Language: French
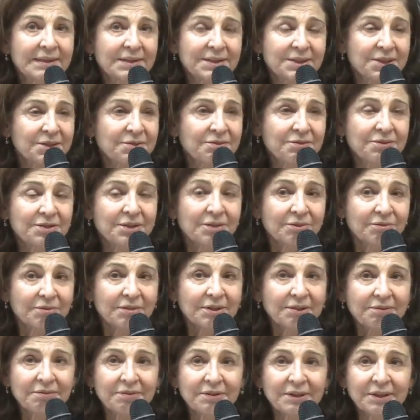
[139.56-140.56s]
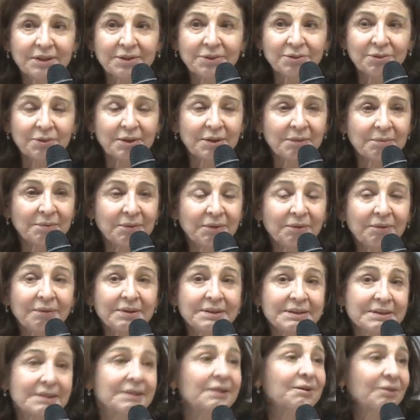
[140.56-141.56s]
ça se faisait tout à fait naturellement.
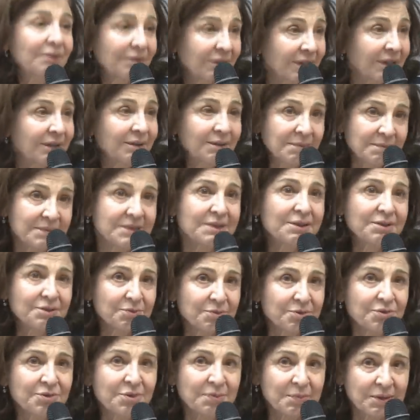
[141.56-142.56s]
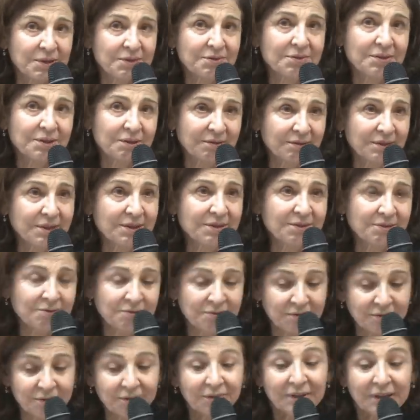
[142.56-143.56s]
Et c'est d'ailleurs là, comme ça, que je me suis aperçue qu'il y avait des
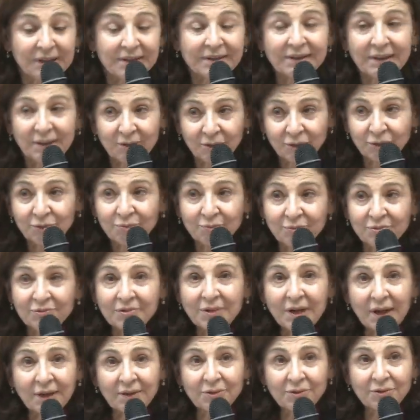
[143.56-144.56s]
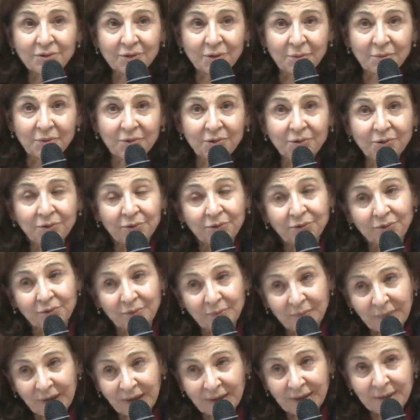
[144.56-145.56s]
enfants qui étaient à l'autre bout de la courbe, dont on
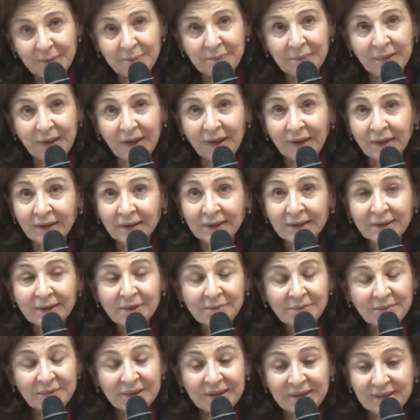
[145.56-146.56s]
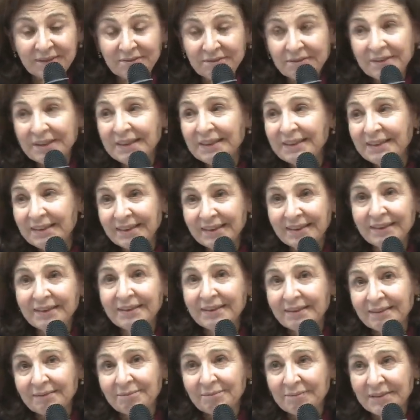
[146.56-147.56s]
ne parlait pas, mais qui avaient des,
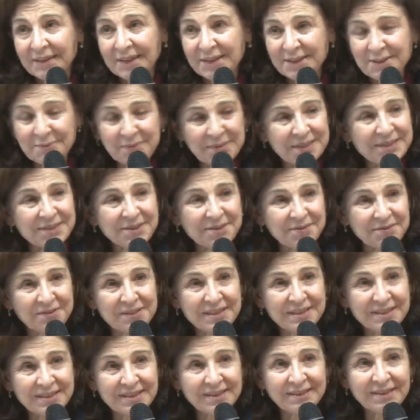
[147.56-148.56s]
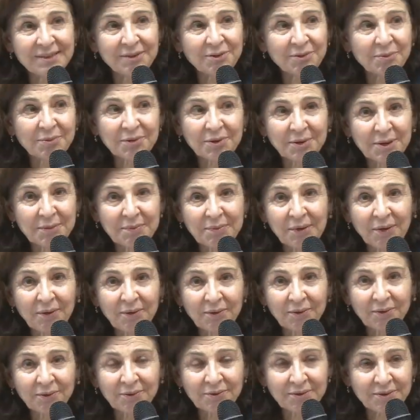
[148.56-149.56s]
des spécificités qu'on ne prenait pas en
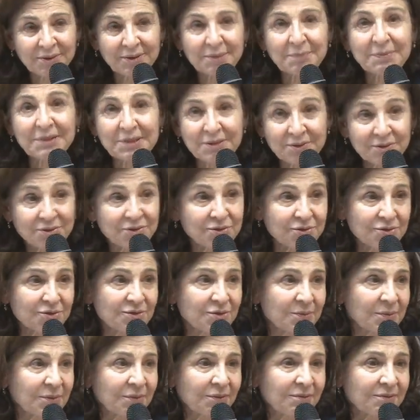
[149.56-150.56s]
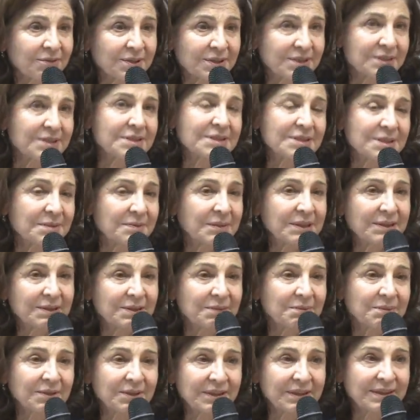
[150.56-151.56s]
compte. C'est parce que, justement, on faisait
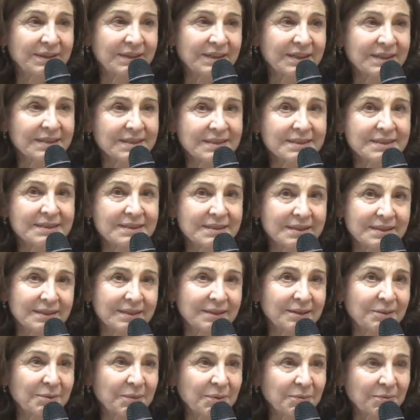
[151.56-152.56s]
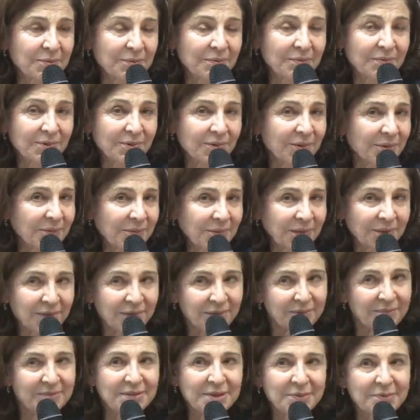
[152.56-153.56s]
systématiquement des tests. C'était quand même plus commode
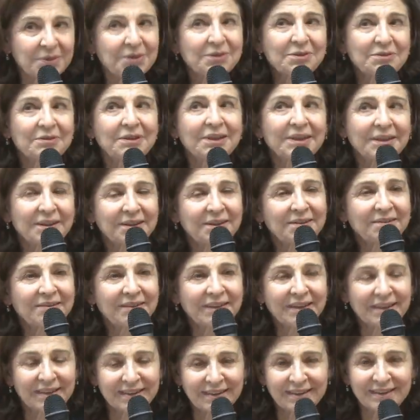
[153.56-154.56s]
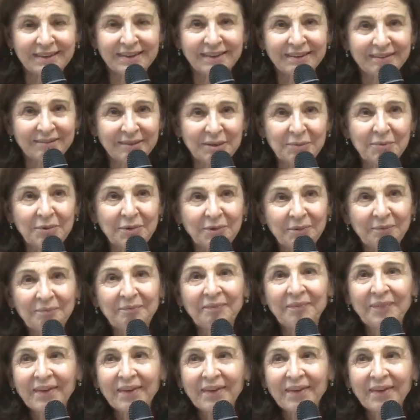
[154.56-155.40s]
s'apercevoir qu'il y en avait qui étaient vraiment